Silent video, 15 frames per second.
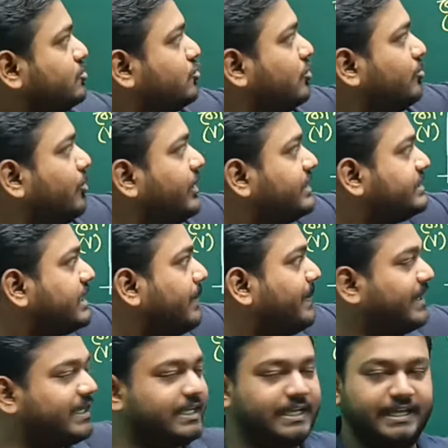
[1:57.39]
সময়ের
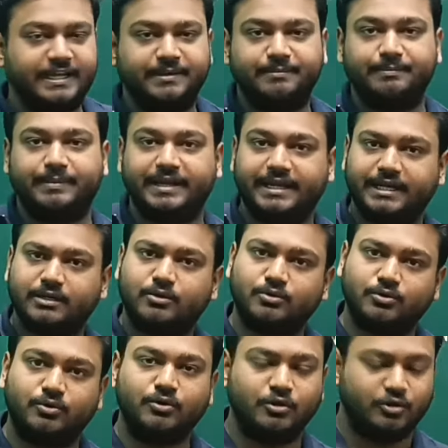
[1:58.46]
সাপেক্ষে বেগের
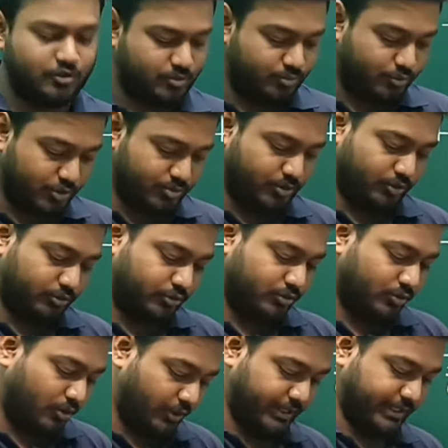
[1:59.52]
কোনো
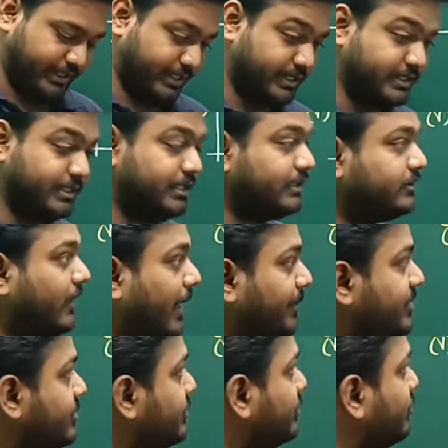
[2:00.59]
পরিবর্তন হয় না তো
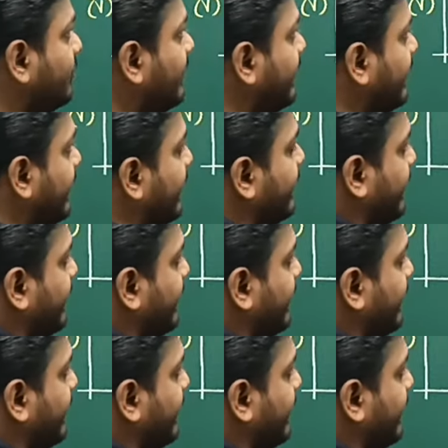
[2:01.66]
আমি যদি তোমাকে